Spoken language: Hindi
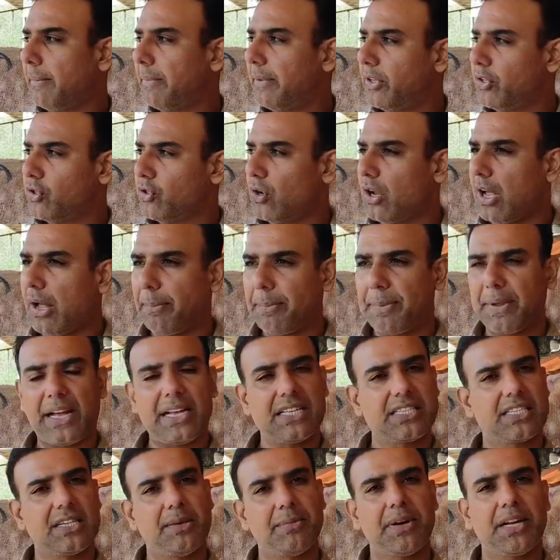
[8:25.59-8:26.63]
अभी चलो आप
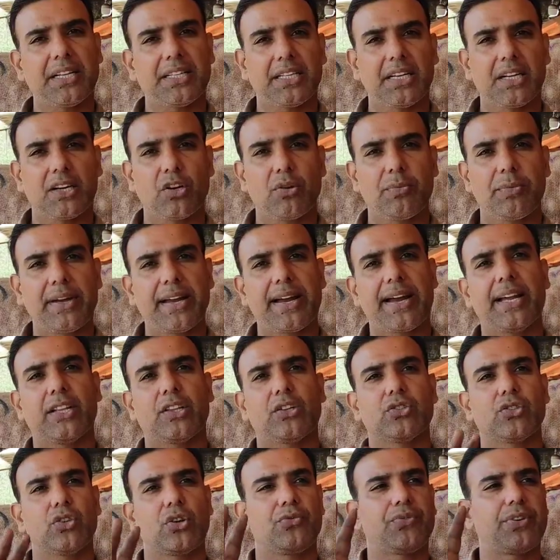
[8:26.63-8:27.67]
प्याज की बात कर रहे हो मैं
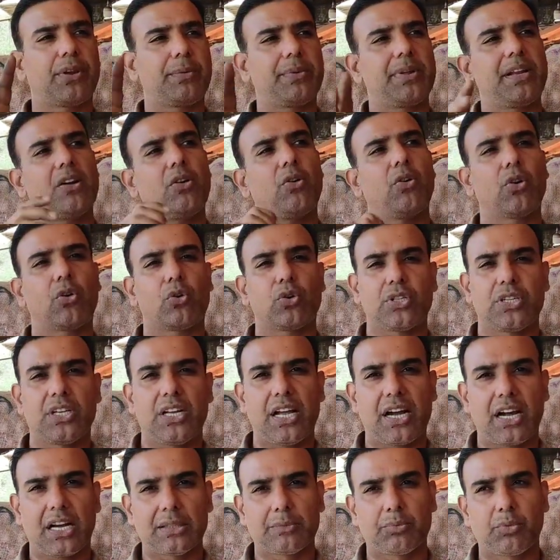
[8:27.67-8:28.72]
कहता हूँ चलो फिर भी और कुछ
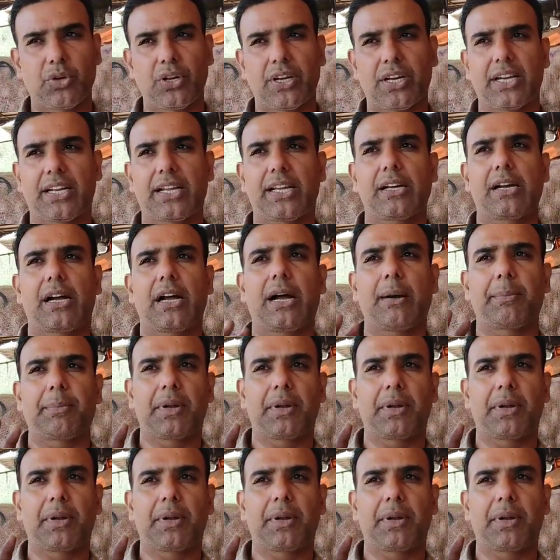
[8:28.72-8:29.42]
लागत पूरी करके